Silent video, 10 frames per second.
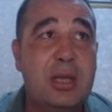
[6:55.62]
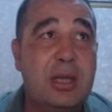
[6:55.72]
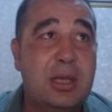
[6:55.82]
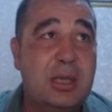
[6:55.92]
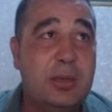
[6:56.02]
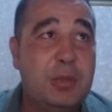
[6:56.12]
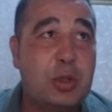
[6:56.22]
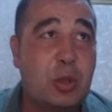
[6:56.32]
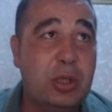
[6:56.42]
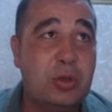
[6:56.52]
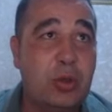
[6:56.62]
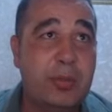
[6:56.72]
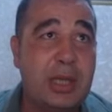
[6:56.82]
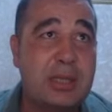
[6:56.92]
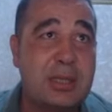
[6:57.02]
E, Bitcoin'in
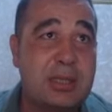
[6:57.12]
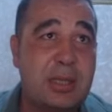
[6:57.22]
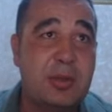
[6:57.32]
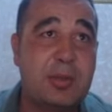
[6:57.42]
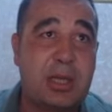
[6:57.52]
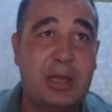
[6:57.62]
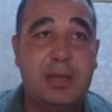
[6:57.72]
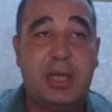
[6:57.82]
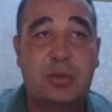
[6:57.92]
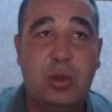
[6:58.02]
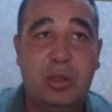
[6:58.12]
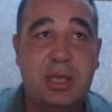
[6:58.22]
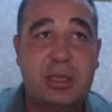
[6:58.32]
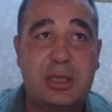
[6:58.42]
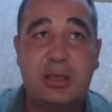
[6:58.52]
dominans sesine bir bakalım
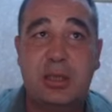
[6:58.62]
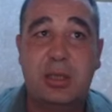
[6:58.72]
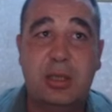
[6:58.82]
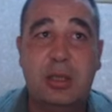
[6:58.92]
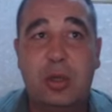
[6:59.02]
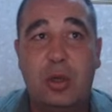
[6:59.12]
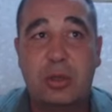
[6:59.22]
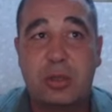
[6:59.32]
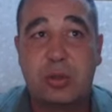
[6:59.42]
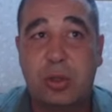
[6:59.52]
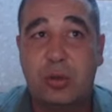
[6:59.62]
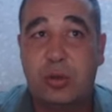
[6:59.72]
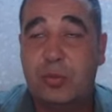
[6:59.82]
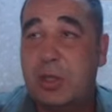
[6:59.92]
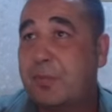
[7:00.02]
altcoin'ler için. E, orada son
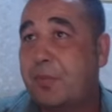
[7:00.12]
durum ne?